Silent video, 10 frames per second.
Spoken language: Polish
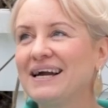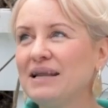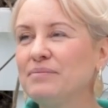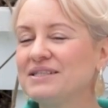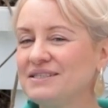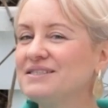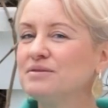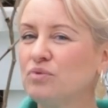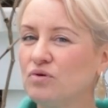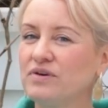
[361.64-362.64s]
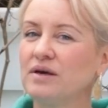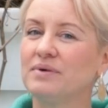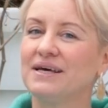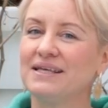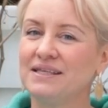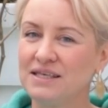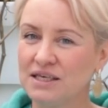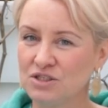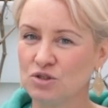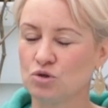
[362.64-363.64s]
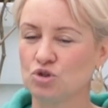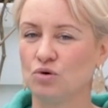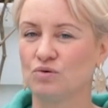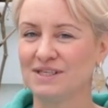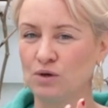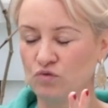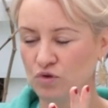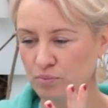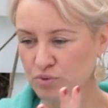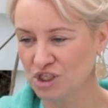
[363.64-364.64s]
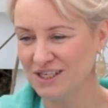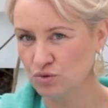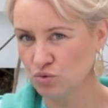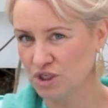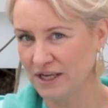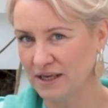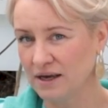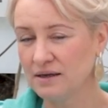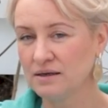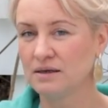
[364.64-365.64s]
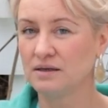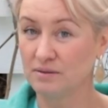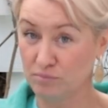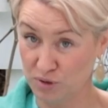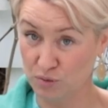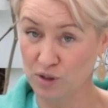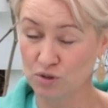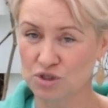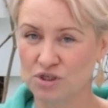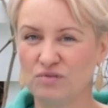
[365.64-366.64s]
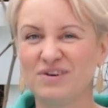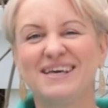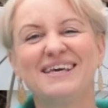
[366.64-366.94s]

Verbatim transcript: Klematisy bowiem nie znoszą zarówno przesuszenia, bryły korzeniowej,